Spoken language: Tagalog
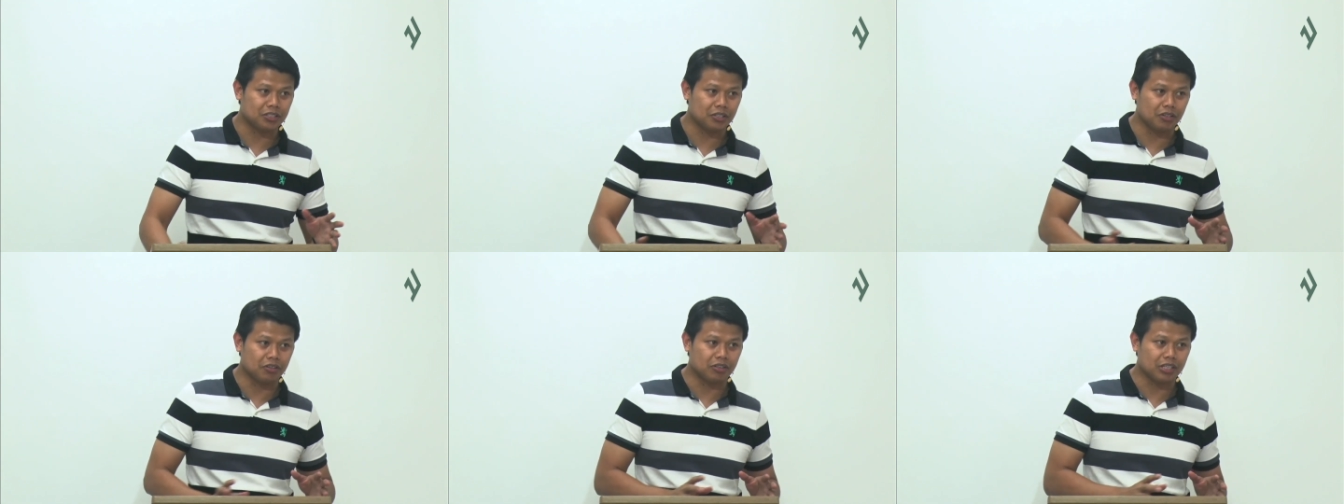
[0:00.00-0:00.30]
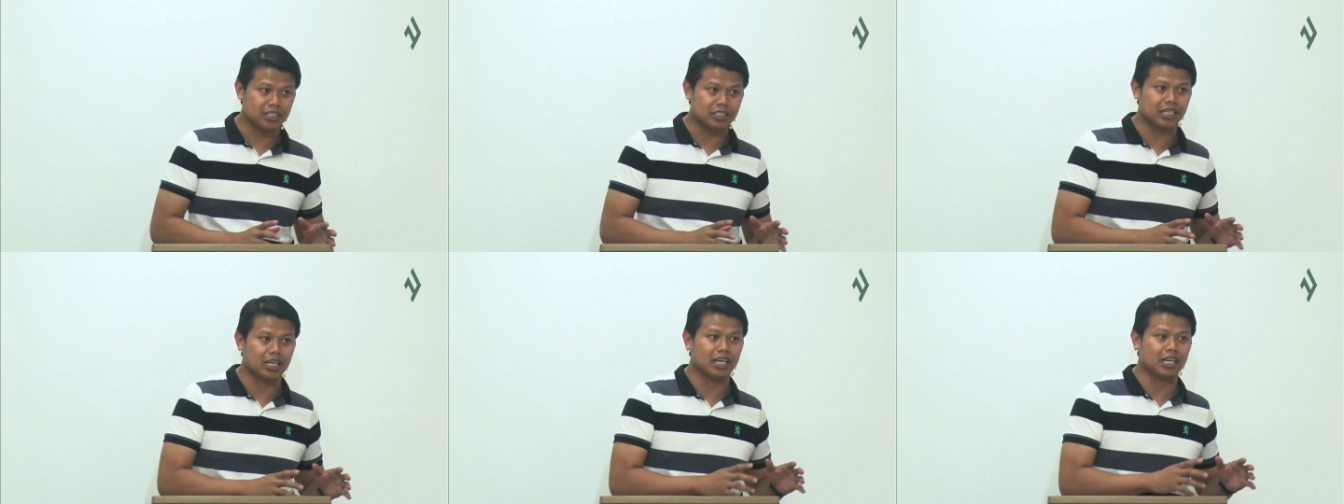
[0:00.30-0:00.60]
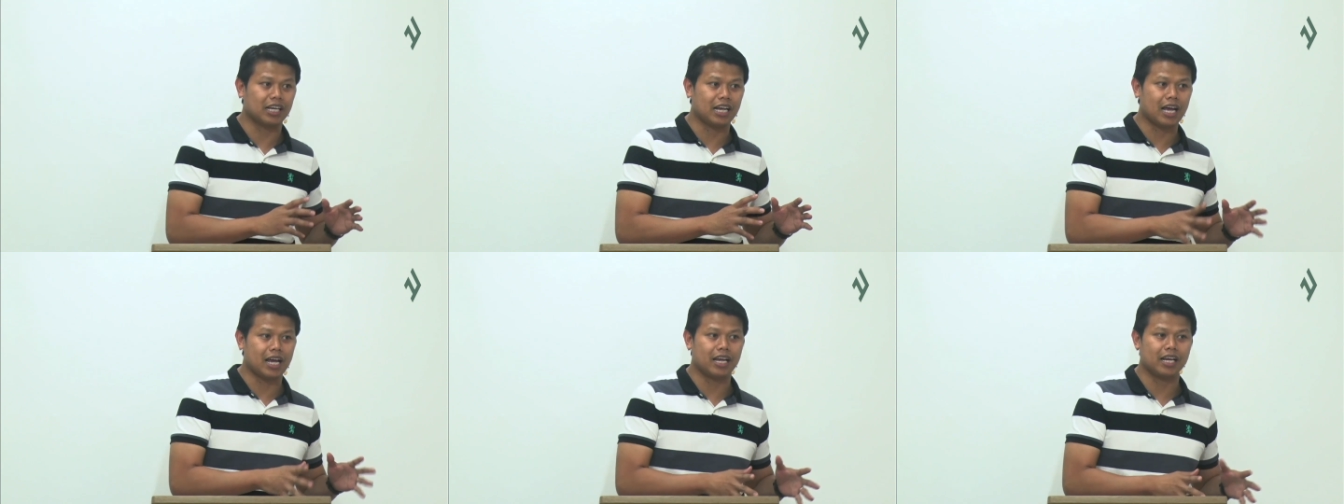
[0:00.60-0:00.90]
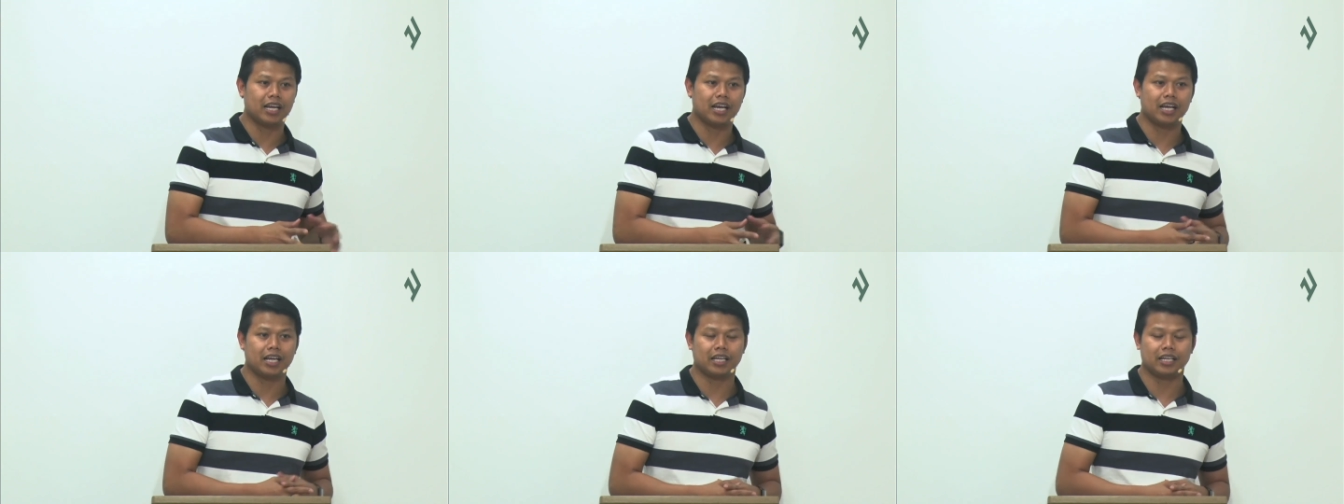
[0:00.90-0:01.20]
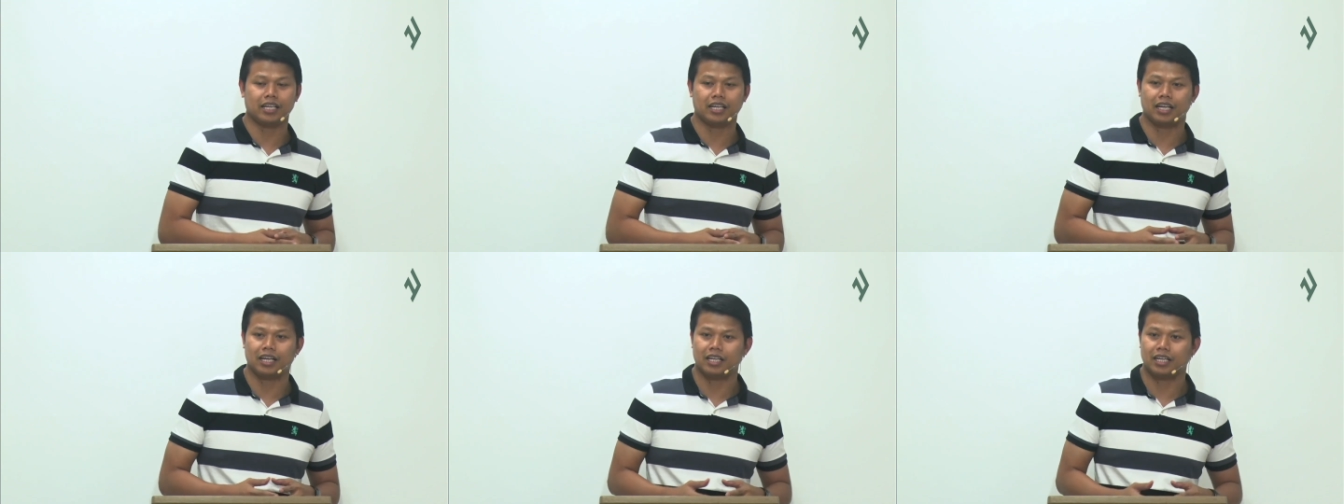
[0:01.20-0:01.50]
yung isang nanay
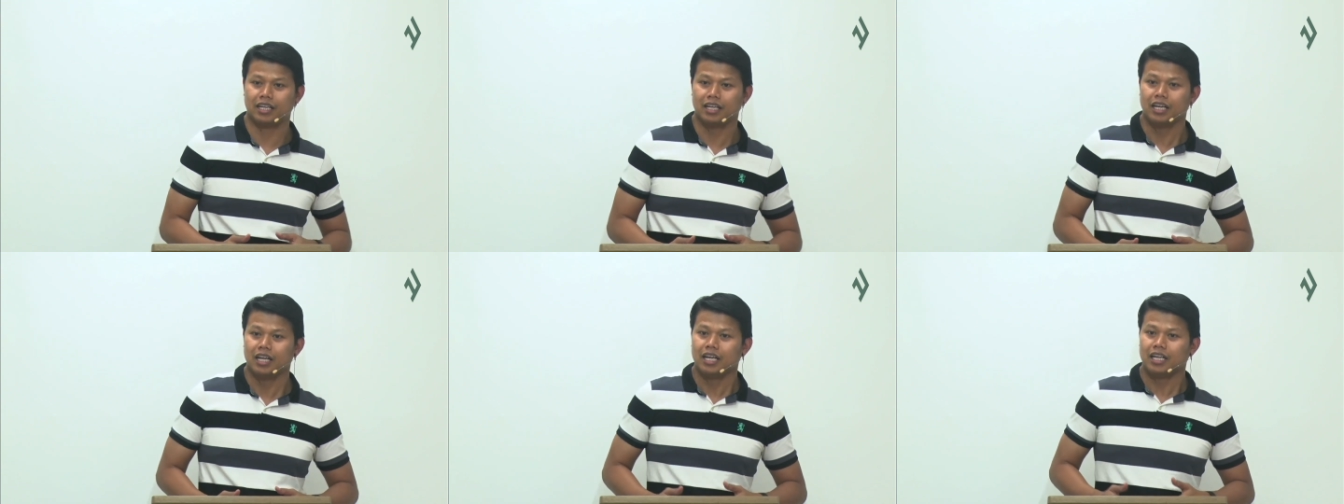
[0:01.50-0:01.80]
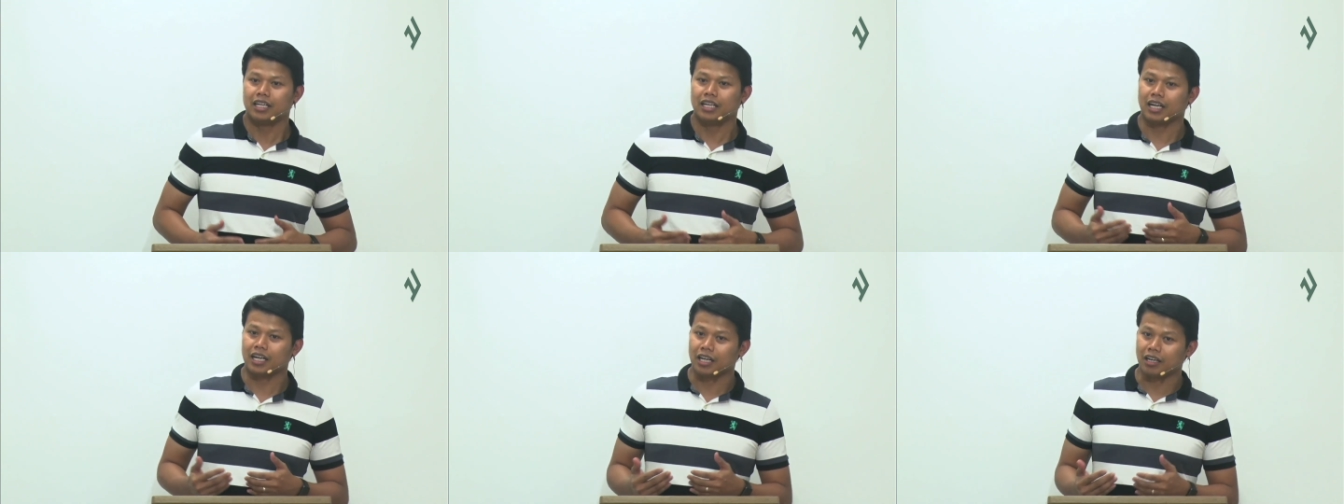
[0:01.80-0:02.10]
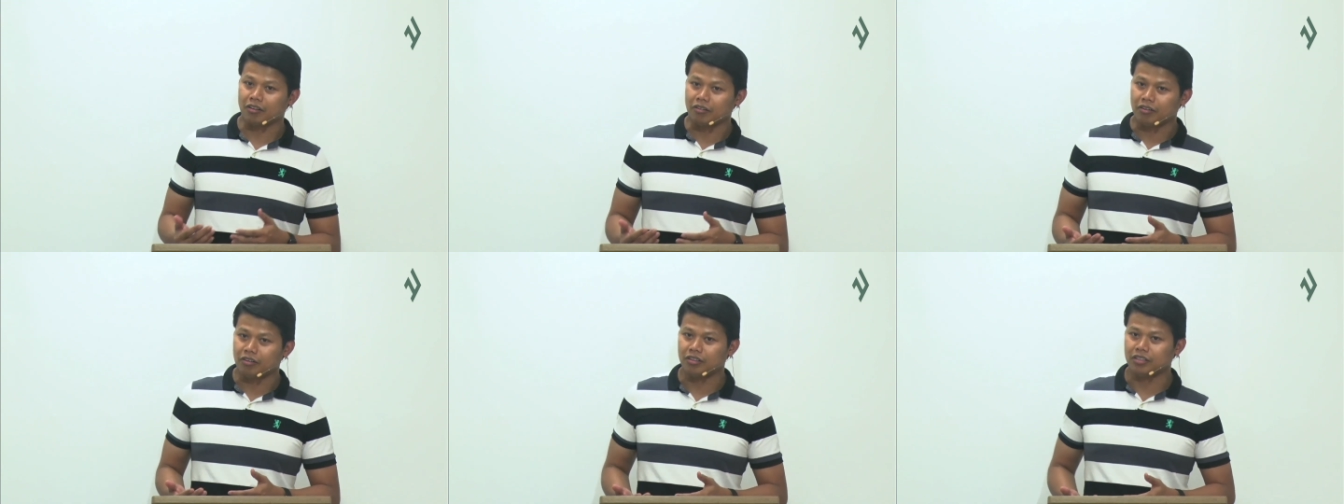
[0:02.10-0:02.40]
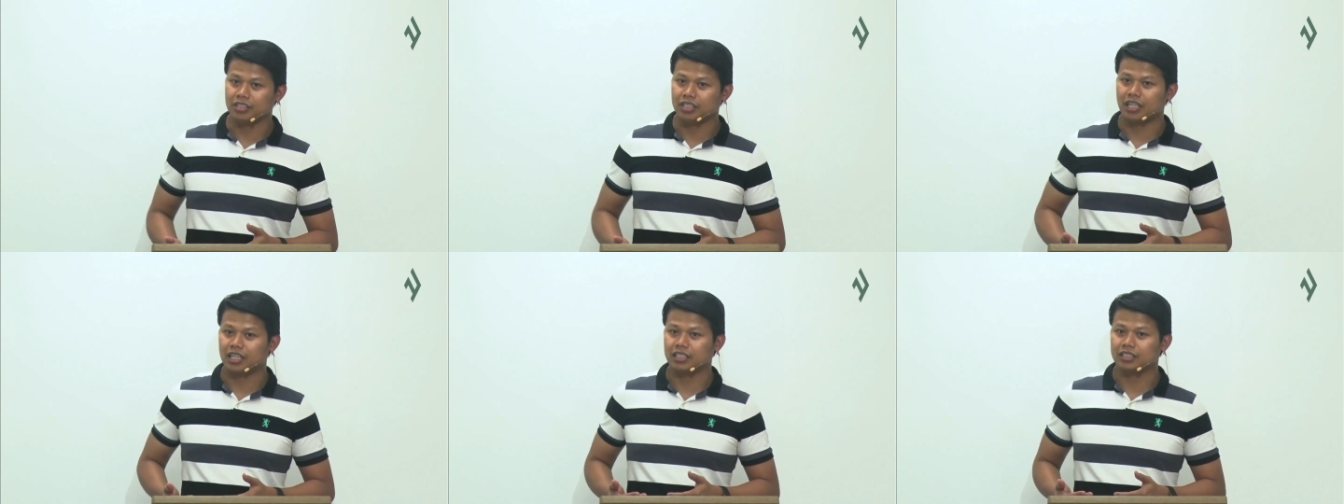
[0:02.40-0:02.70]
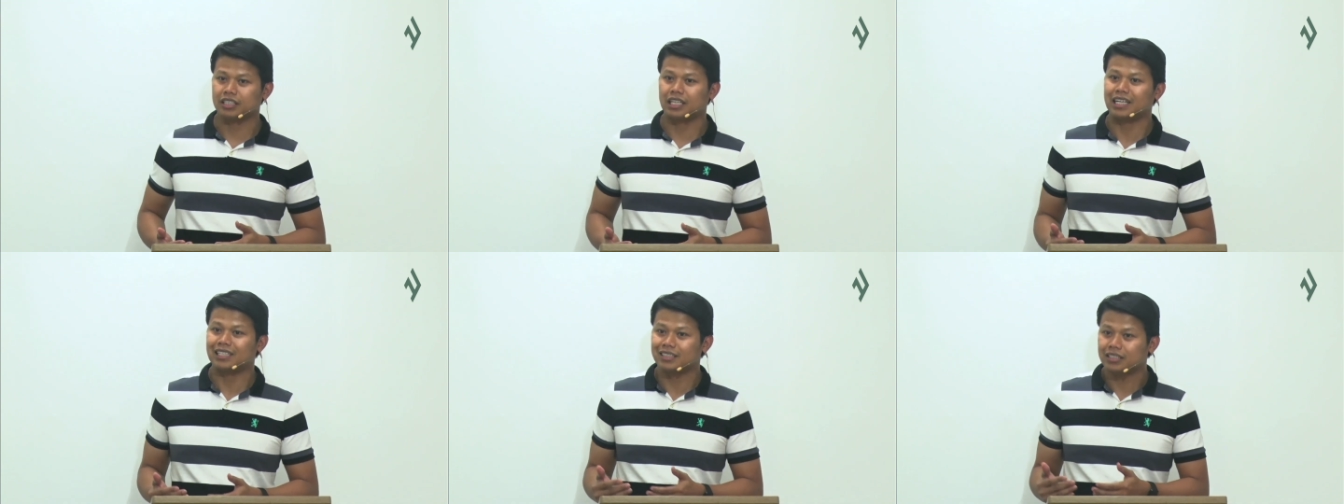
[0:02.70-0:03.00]
na nagkaroon ng
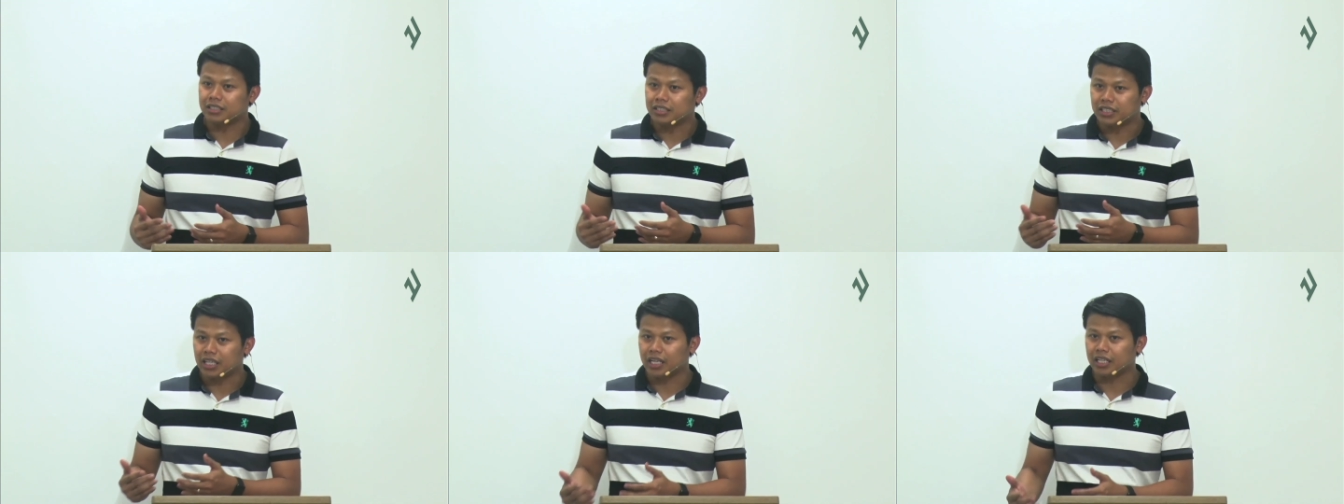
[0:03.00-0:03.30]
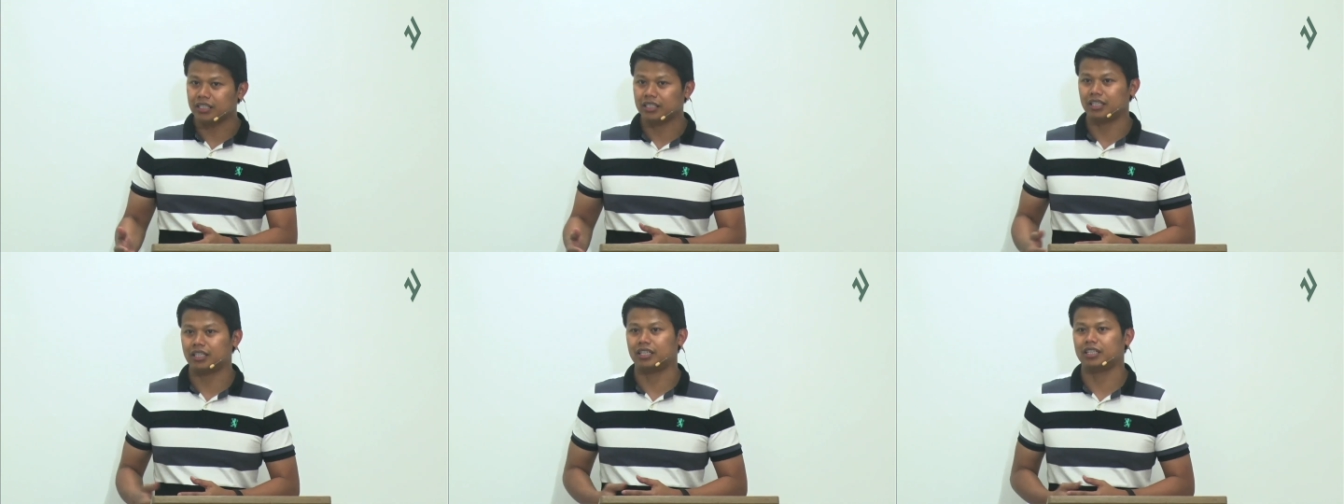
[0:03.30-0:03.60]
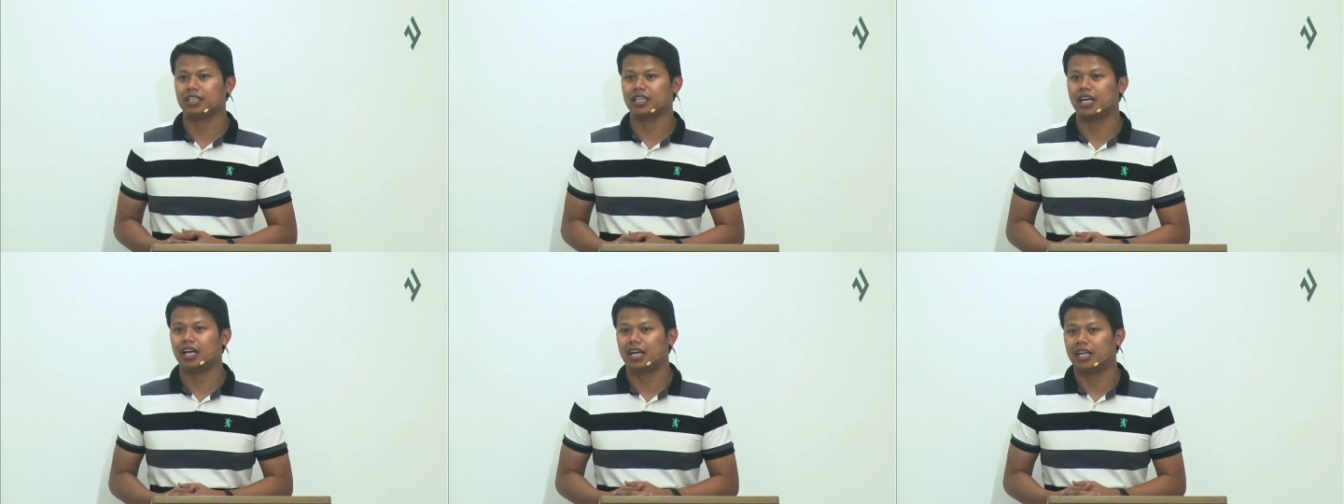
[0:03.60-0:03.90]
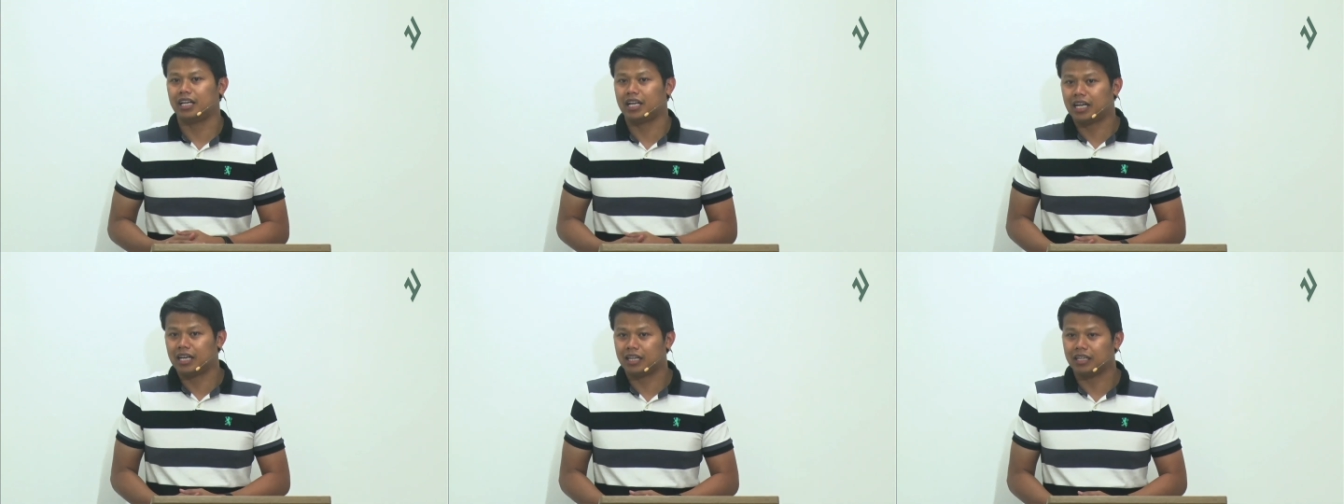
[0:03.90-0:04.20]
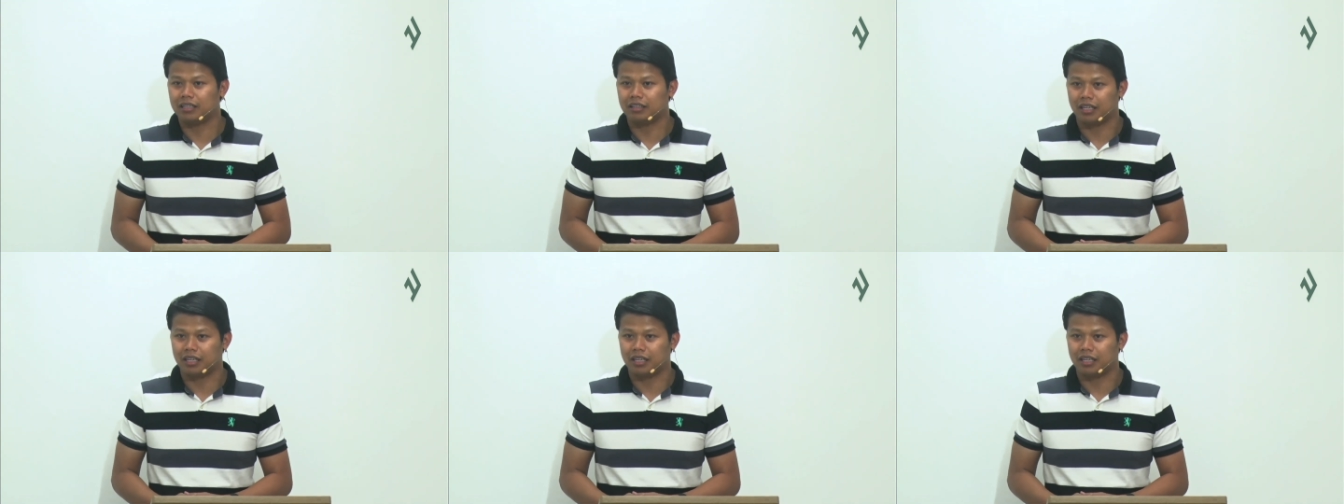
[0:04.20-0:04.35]
transgender na anak,